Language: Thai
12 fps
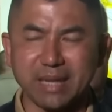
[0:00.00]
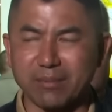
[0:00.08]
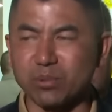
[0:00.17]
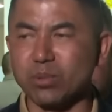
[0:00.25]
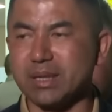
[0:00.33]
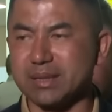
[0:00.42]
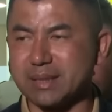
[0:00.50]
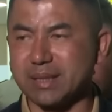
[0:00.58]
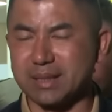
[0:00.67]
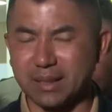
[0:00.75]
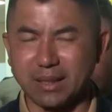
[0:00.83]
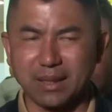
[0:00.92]
ไม่มีเส้น
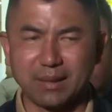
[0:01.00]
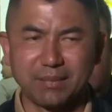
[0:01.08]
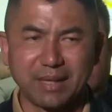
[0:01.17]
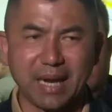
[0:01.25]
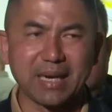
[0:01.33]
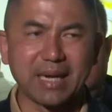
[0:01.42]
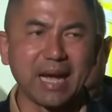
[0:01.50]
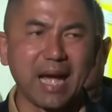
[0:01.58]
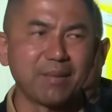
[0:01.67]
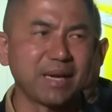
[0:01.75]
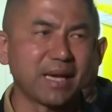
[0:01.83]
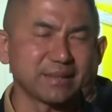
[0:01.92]
เงินบัญชีม้าเส้น
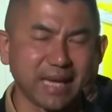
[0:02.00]
ใด